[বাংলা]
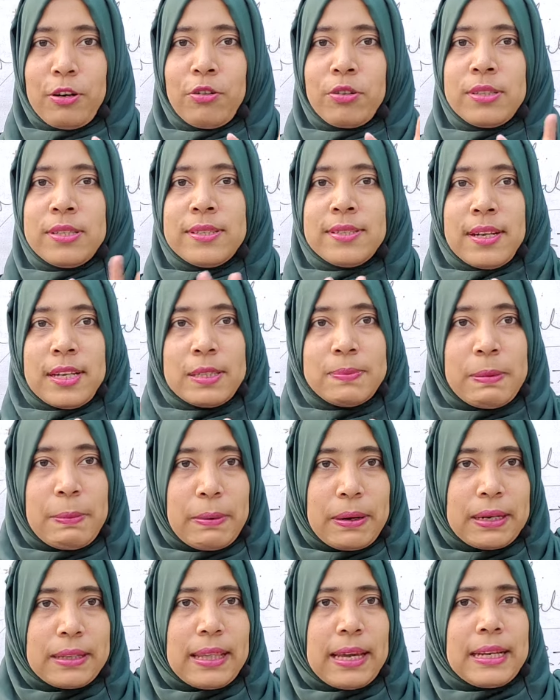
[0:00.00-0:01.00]
পারো রিসার্চ
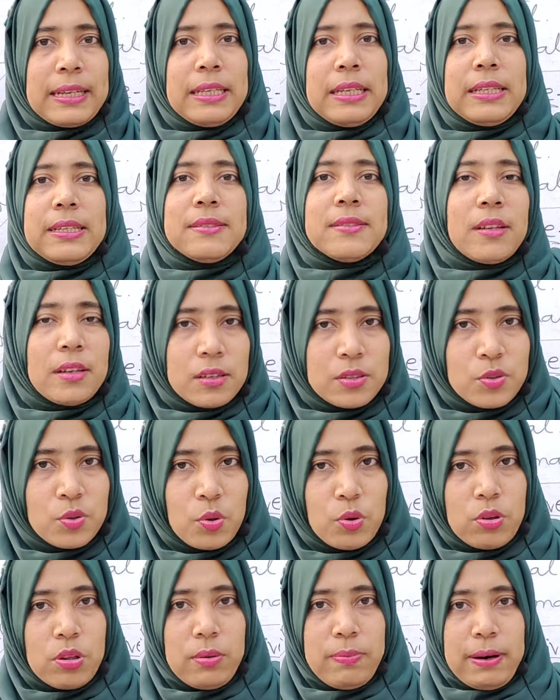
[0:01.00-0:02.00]
পেপার তাকে নিয়ে রিসার্চ
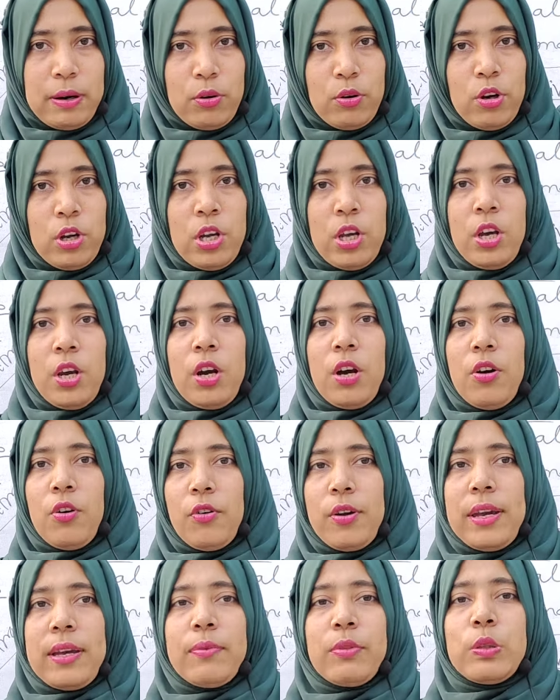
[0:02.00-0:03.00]
করতে পারো
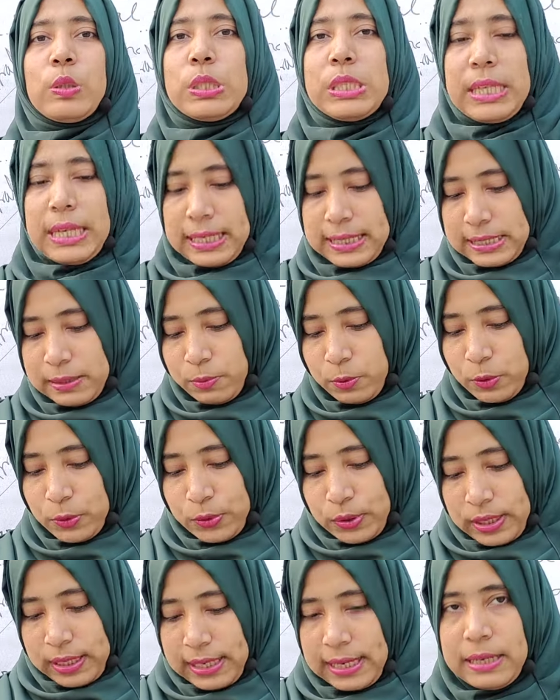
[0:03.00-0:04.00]
ওকে তো শিক্ষার্থী
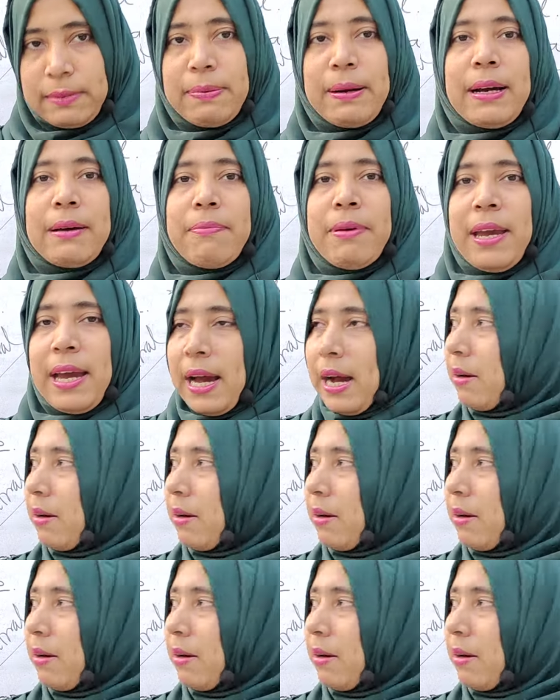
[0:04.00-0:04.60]
বন্ধুরা এইভাবে